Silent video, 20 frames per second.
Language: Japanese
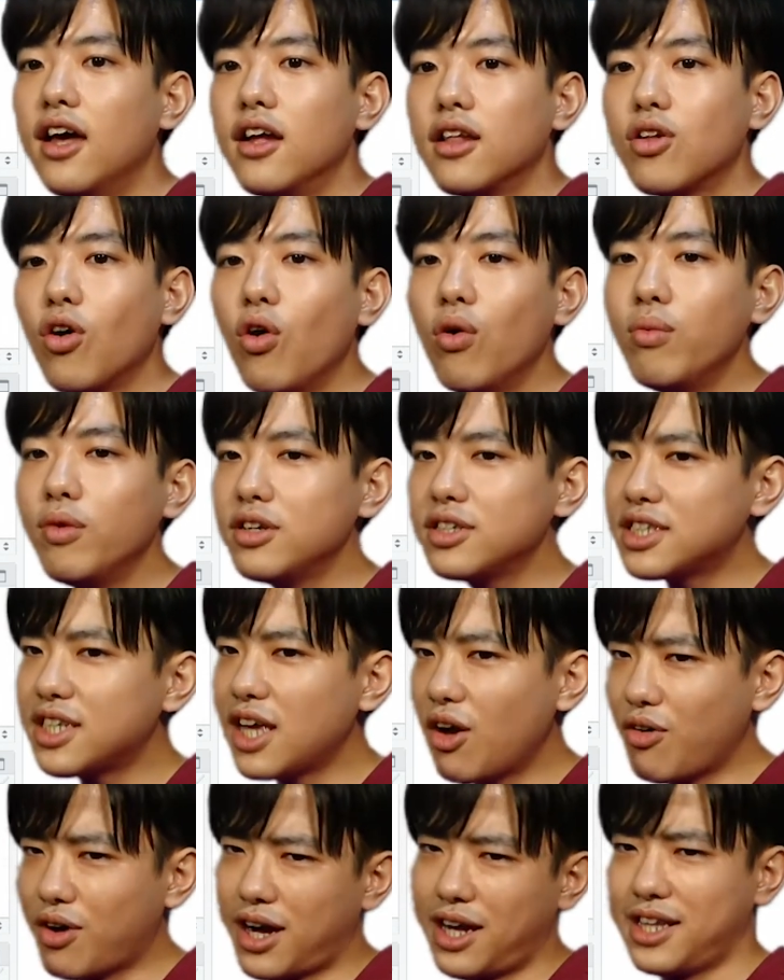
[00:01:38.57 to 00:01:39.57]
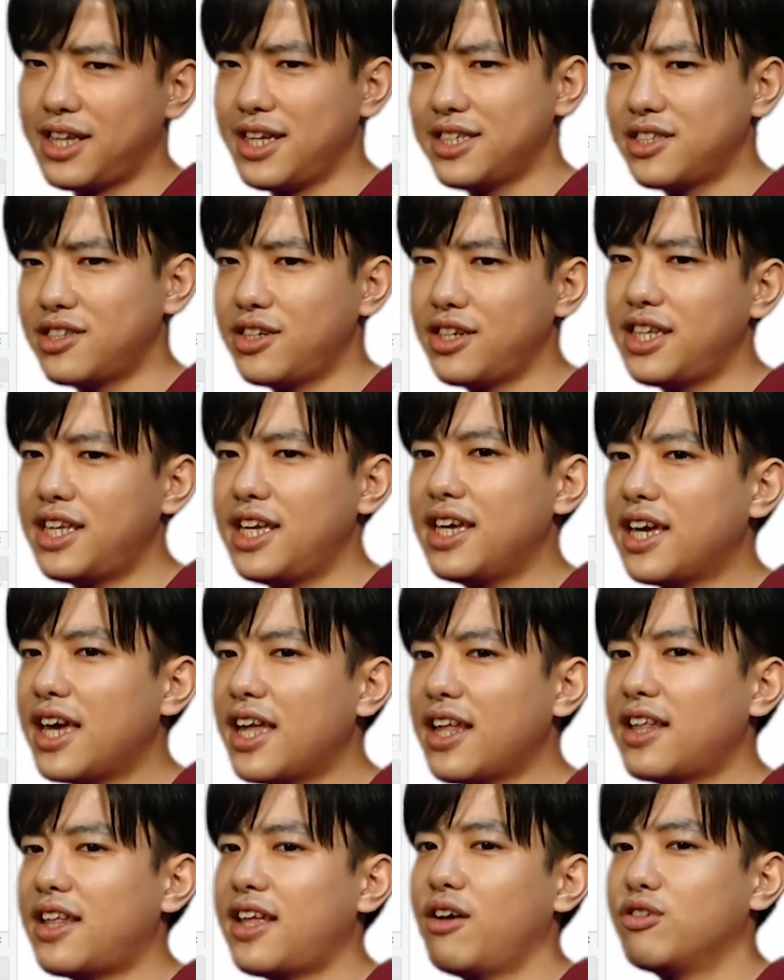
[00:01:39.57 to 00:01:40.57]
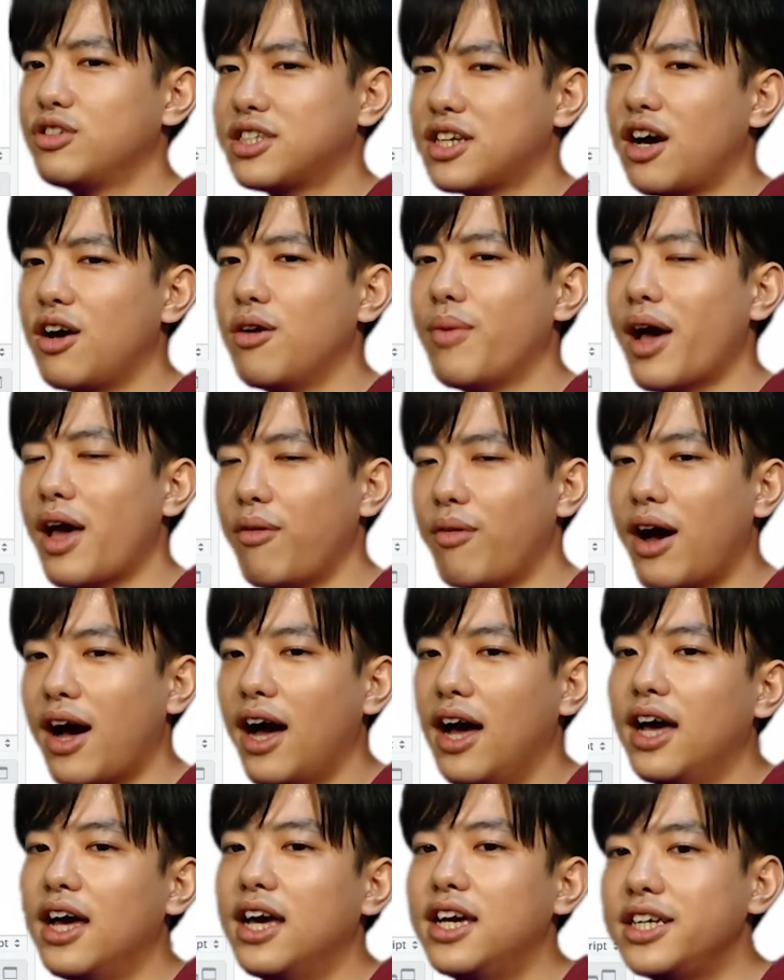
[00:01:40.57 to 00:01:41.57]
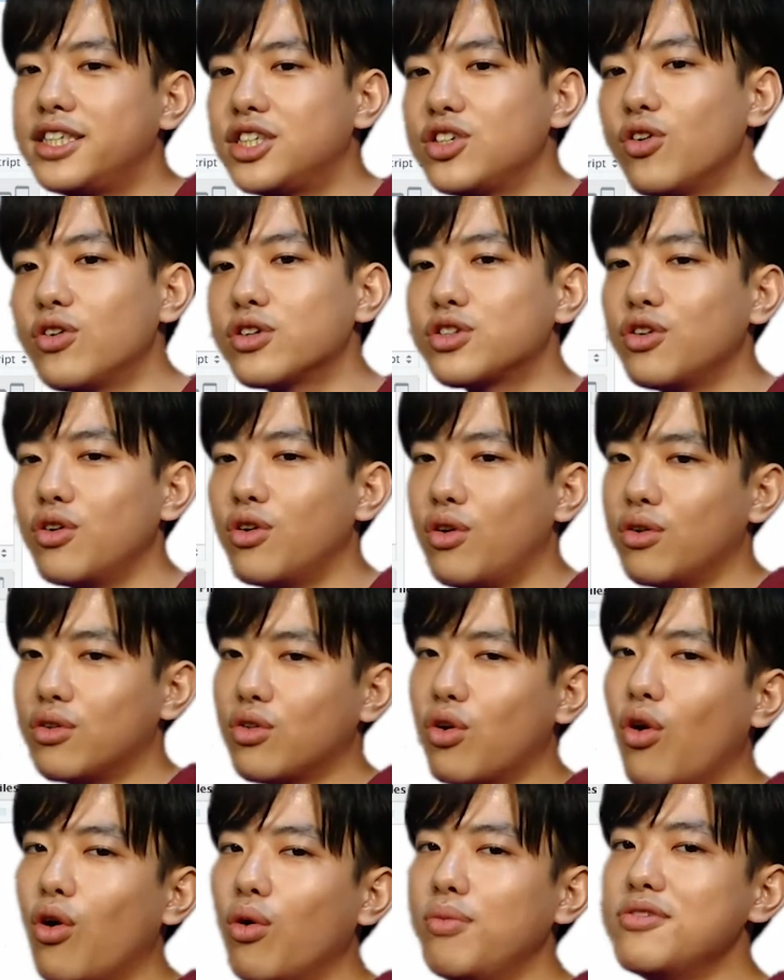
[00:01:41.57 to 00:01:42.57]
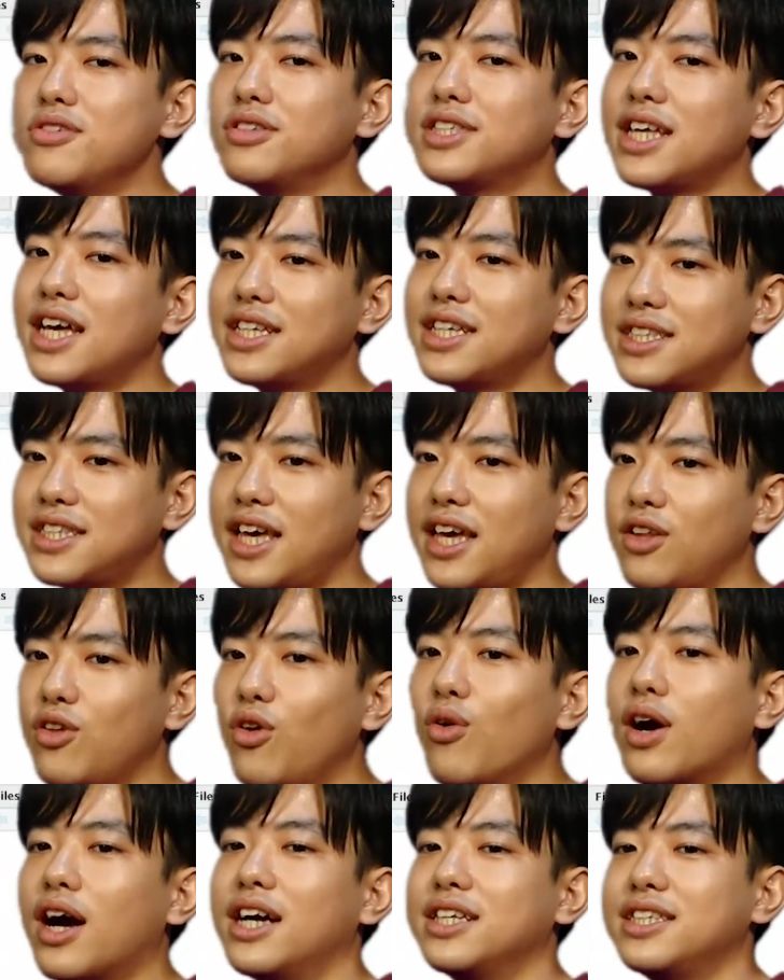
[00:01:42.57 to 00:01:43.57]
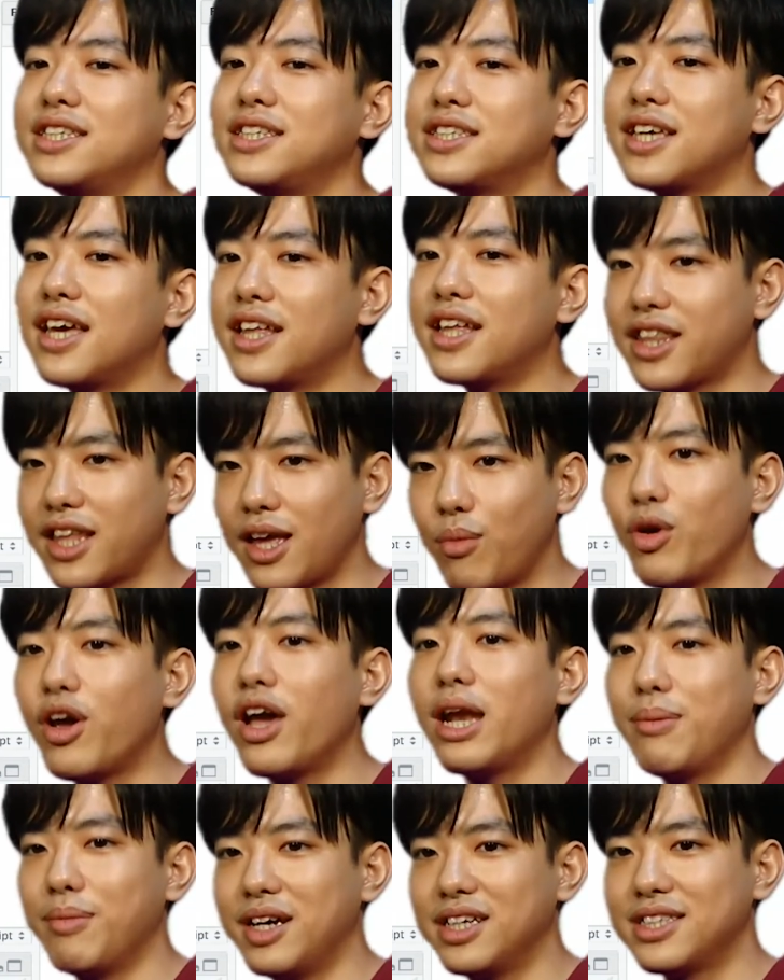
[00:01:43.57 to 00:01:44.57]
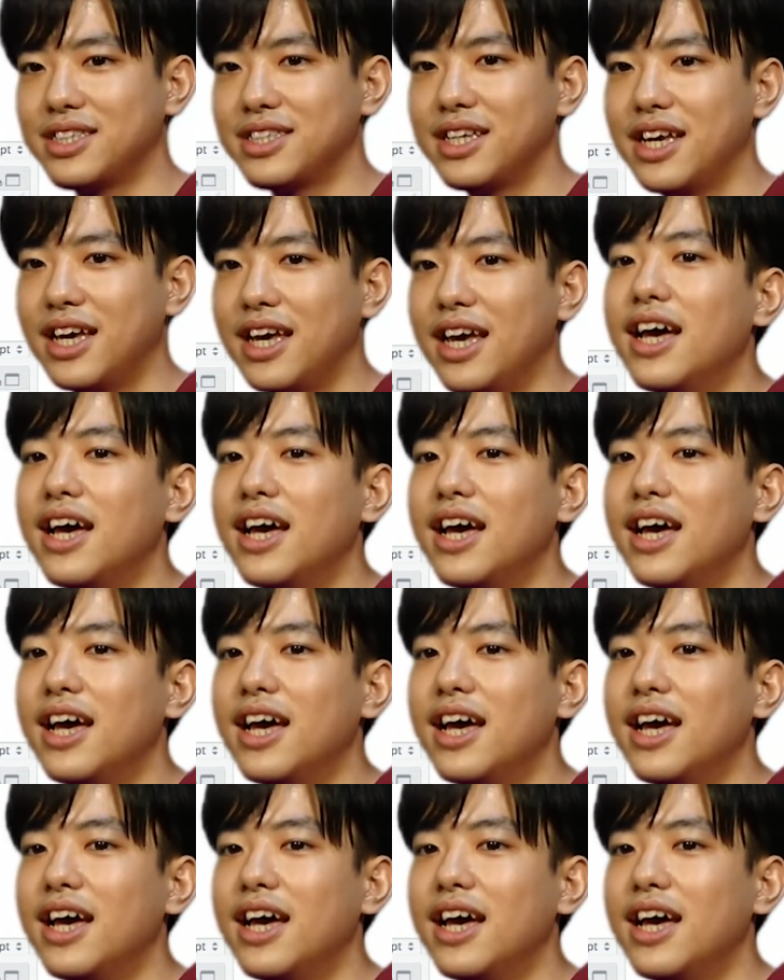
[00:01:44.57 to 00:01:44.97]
当分散を仮定する T 検定を使う場合は、一応その当分散性の仮説検定もやります。